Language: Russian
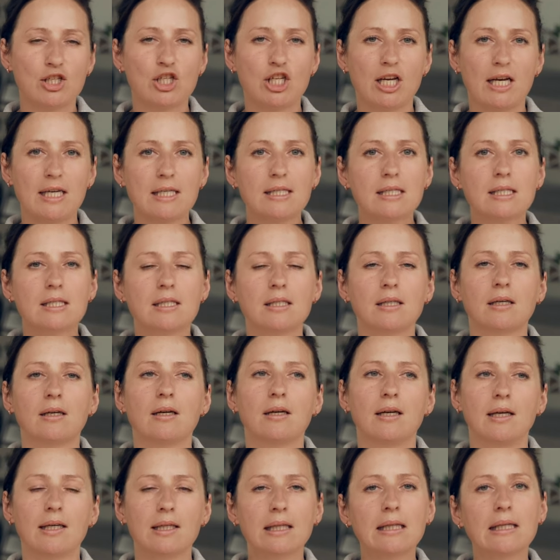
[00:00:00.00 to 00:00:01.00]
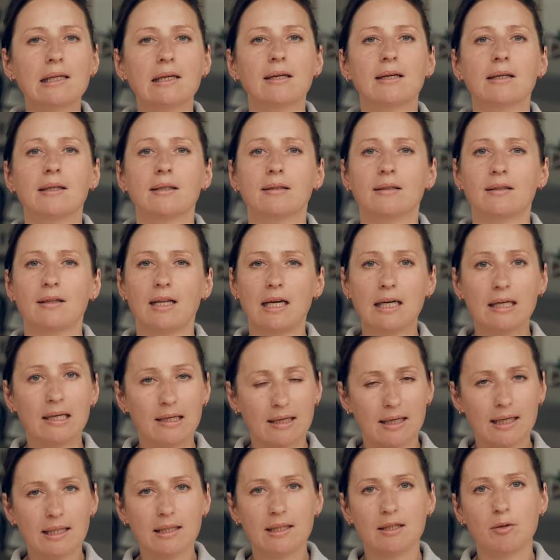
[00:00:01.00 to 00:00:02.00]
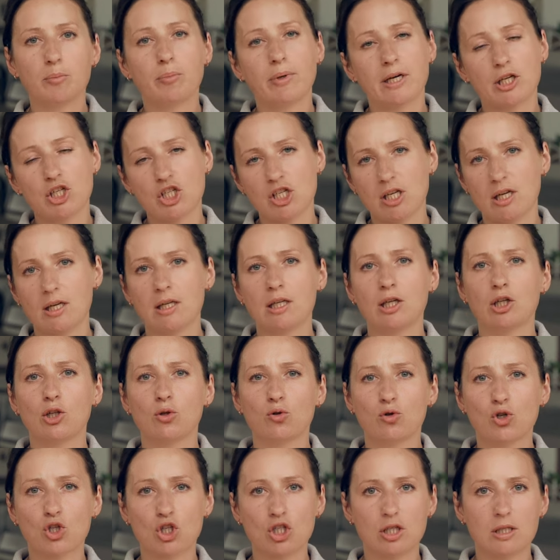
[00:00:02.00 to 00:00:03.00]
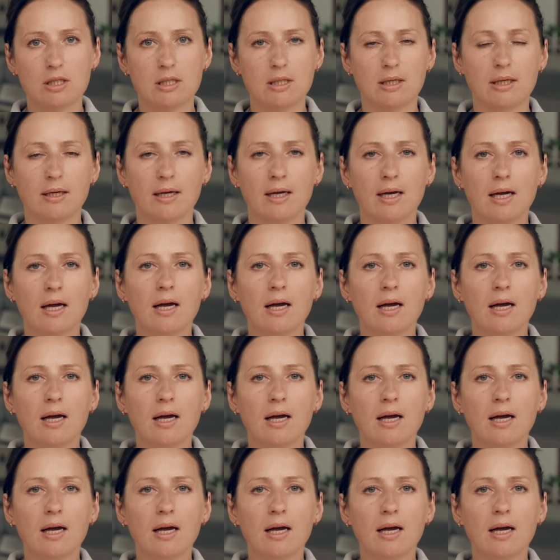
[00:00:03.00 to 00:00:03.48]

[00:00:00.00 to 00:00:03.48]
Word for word: часть – это награды и поощрение лошади.